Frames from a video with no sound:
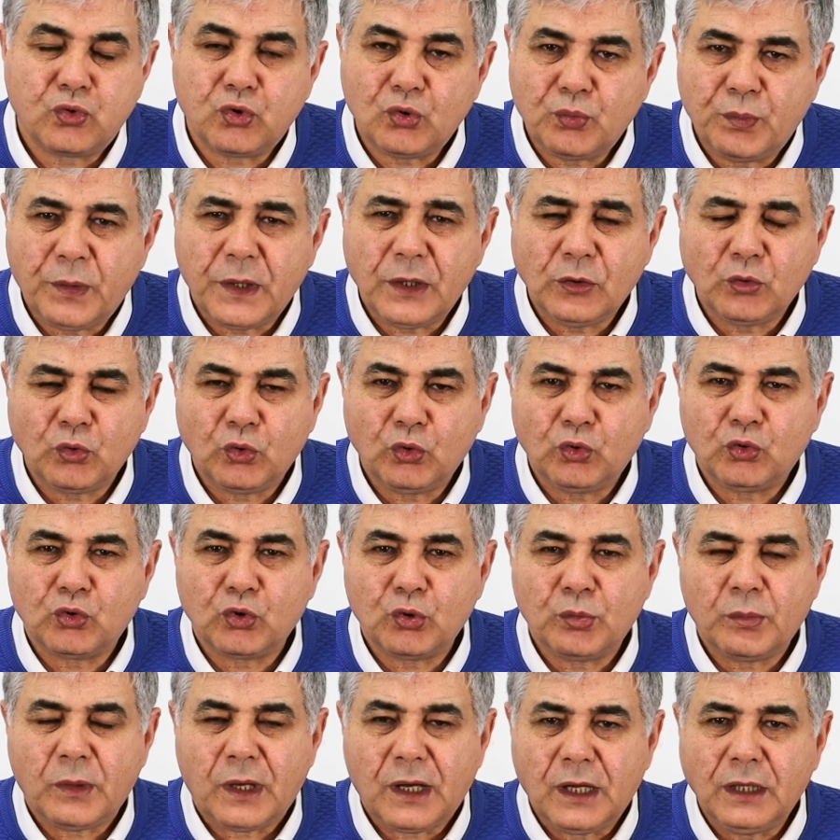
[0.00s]
kurban
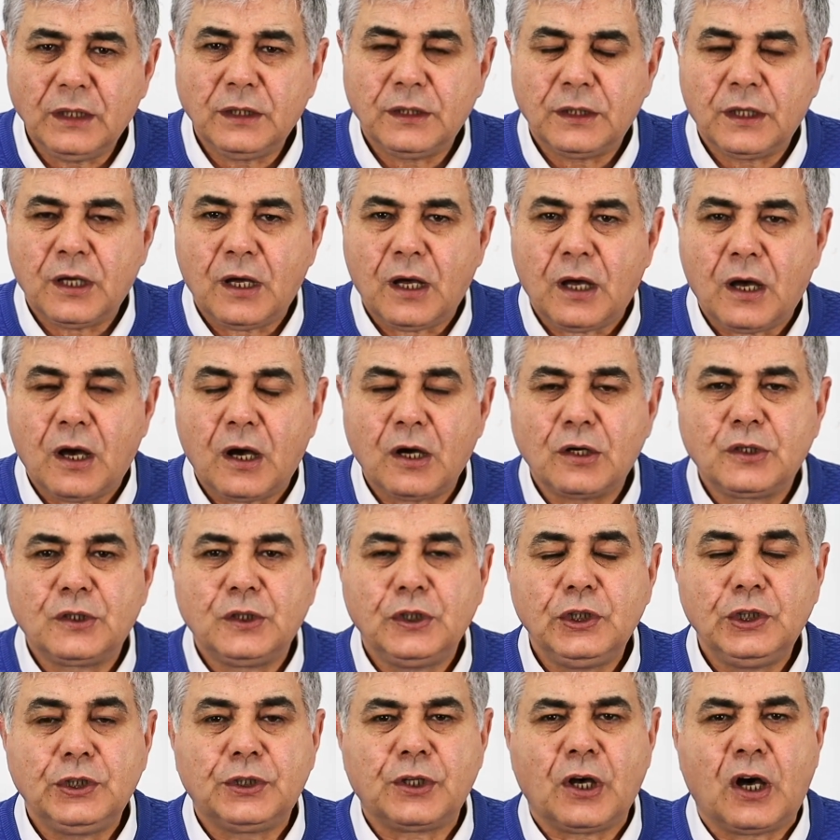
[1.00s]
olduğum Allah
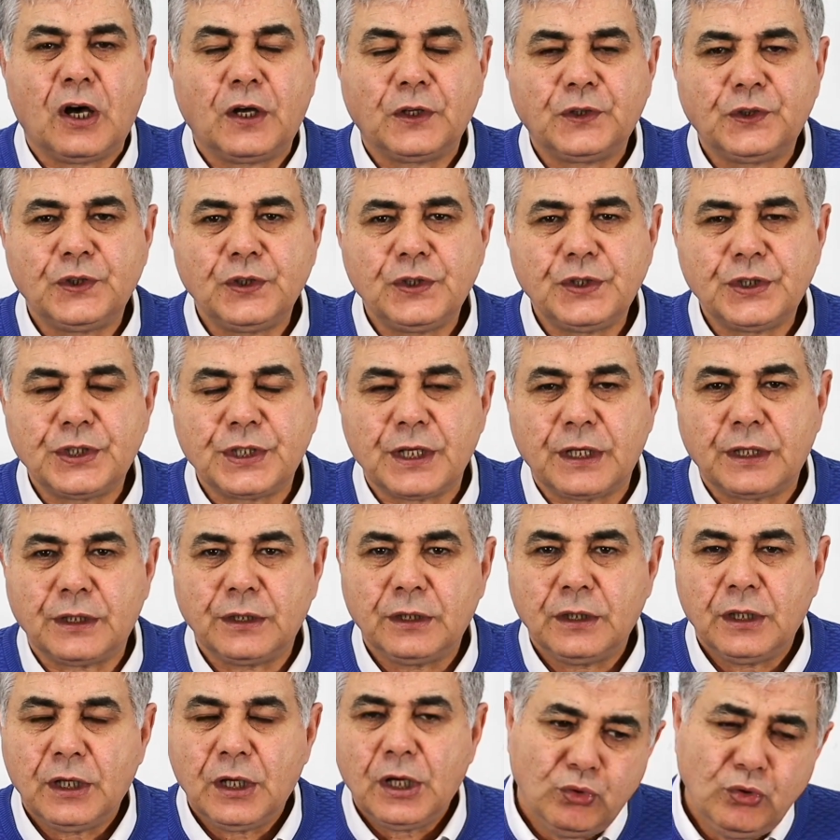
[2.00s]
akıl dağıtırken